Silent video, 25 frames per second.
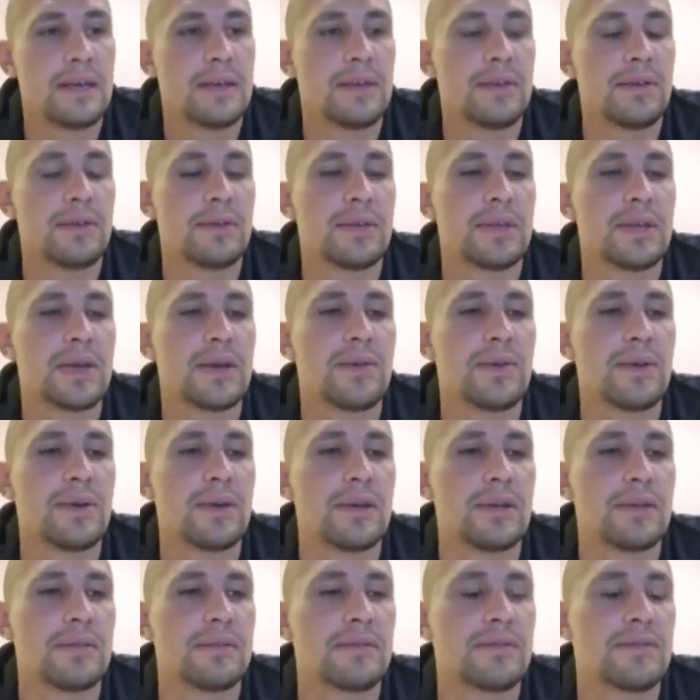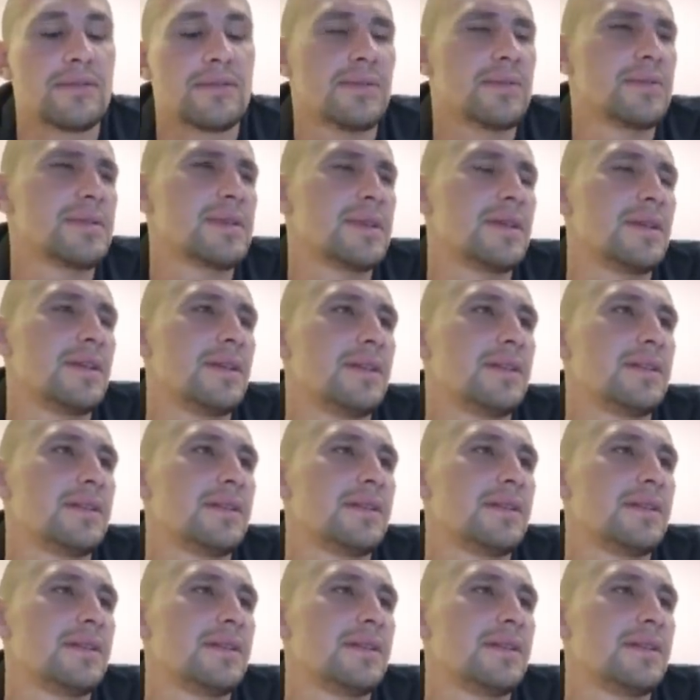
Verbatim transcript: И он такой, что он сказал-то?